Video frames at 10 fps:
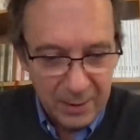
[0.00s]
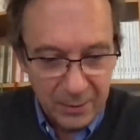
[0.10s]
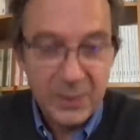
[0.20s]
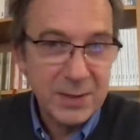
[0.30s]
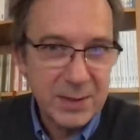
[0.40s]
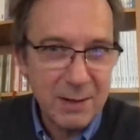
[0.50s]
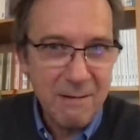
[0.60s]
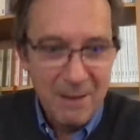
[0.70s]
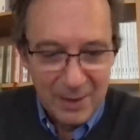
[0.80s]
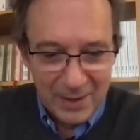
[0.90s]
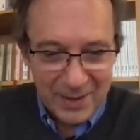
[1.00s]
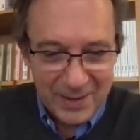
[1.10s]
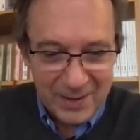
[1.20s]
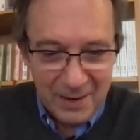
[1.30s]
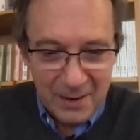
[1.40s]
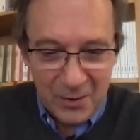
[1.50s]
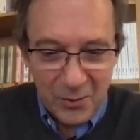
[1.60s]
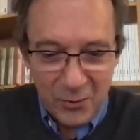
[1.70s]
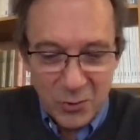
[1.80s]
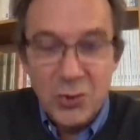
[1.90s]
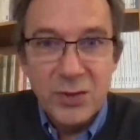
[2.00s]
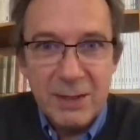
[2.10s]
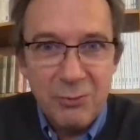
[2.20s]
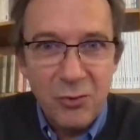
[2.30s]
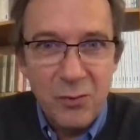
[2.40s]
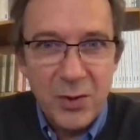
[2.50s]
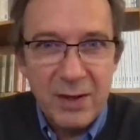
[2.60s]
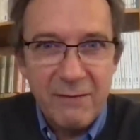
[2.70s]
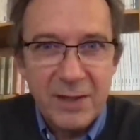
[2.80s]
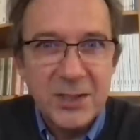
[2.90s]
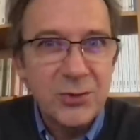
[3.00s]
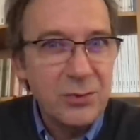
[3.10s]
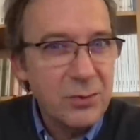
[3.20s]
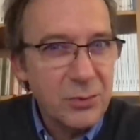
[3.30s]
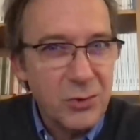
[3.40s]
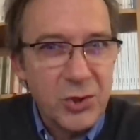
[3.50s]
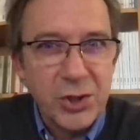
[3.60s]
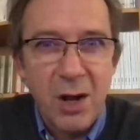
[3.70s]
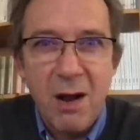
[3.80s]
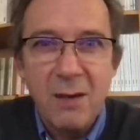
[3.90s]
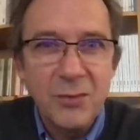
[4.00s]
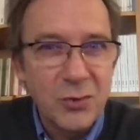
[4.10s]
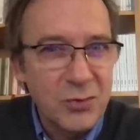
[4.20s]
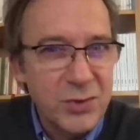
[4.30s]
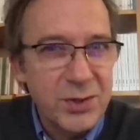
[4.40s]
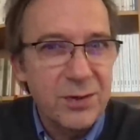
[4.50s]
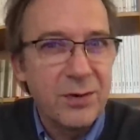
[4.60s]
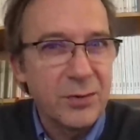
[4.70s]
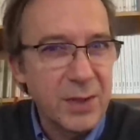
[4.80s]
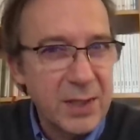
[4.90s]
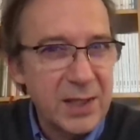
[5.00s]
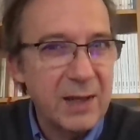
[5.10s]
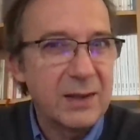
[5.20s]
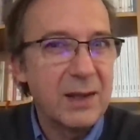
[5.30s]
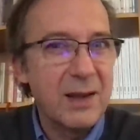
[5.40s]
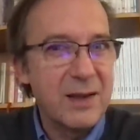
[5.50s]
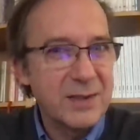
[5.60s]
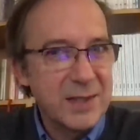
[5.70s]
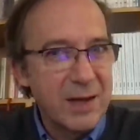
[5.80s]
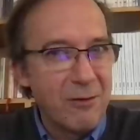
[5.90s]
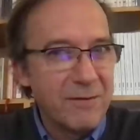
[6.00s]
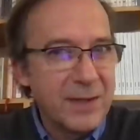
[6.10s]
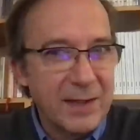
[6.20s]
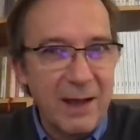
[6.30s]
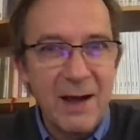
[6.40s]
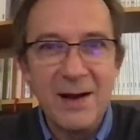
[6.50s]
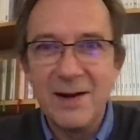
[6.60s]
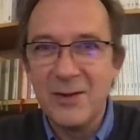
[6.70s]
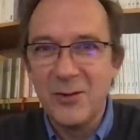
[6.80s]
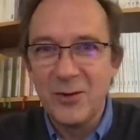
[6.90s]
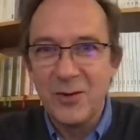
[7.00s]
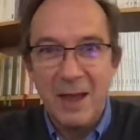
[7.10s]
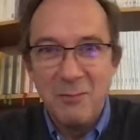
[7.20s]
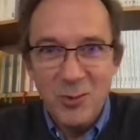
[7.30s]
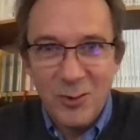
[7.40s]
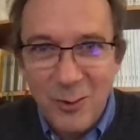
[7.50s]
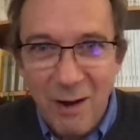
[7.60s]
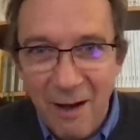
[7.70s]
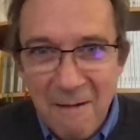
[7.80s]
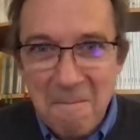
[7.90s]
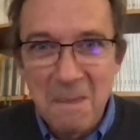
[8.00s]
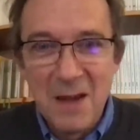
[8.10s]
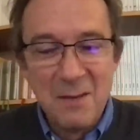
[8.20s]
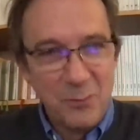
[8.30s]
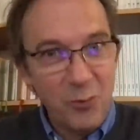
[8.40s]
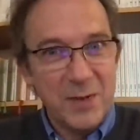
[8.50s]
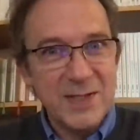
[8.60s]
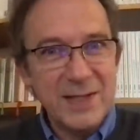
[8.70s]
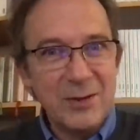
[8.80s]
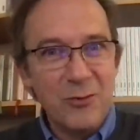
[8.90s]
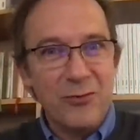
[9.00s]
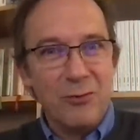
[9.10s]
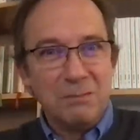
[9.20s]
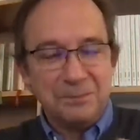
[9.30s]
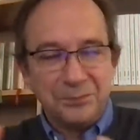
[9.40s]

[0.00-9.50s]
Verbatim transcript: ouais c'est ça, et euh, jeudi pour le mode d'affection, de charme, de douceur, de délicatesse, d'élan vital, d'amour quoi, hein, pour mes signes de feu.